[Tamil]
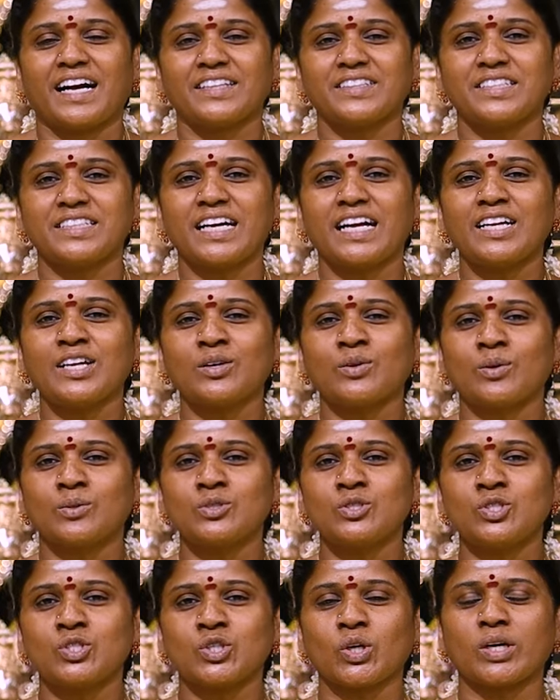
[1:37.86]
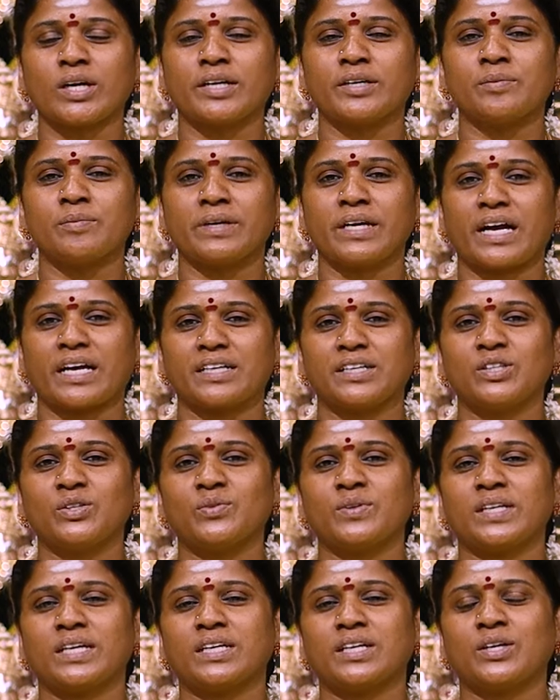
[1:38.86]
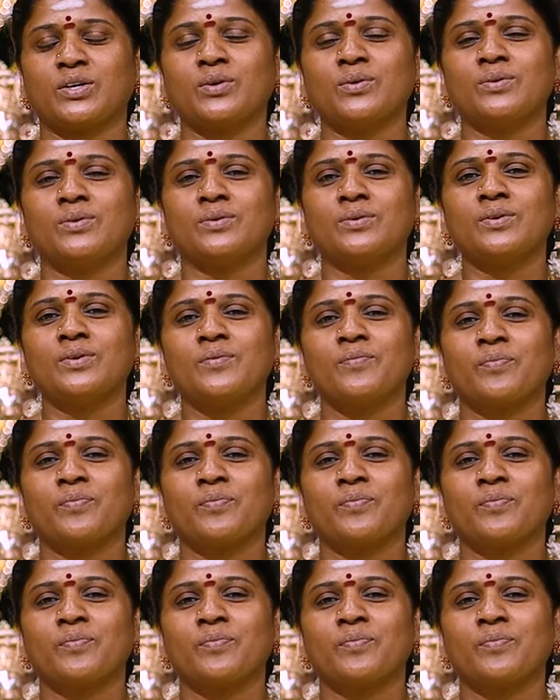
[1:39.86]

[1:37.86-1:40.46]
அதனால கொஞ்சம் கடுமையா இது வரைக்கும்